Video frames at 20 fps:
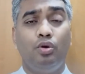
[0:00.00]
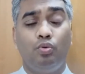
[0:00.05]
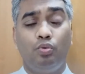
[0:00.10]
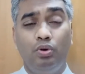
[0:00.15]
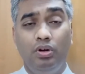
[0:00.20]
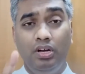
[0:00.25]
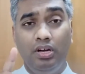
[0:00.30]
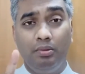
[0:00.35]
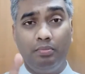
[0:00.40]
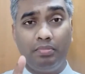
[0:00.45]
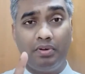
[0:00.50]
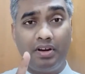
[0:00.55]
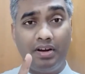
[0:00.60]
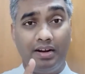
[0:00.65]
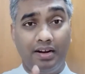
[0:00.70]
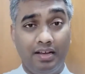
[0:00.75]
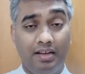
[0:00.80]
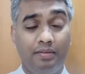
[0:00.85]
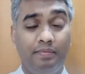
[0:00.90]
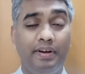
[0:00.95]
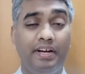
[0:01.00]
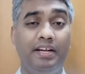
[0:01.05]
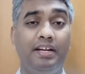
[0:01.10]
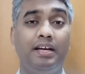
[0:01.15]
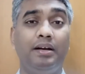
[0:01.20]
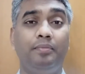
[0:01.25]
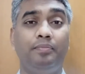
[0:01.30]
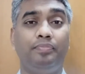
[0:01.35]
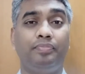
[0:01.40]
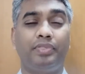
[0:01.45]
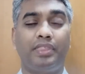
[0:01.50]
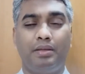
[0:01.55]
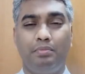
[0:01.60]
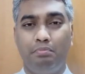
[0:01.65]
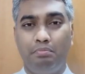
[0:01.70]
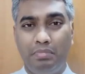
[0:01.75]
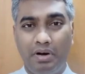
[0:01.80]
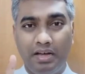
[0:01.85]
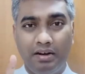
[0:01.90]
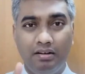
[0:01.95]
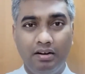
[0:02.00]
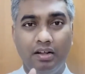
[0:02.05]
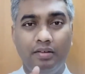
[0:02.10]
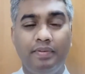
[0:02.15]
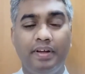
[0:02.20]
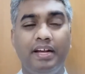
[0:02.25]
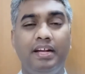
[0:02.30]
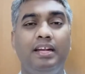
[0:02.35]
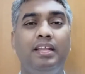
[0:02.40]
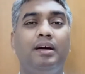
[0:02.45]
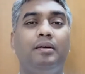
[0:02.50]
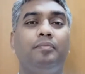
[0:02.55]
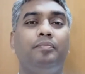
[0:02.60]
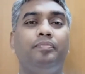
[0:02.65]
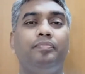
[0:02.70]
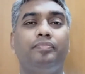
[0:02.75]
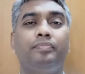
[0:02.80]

உள்ளம் கலங்க வேண்டாம் மருள வேண்டாம்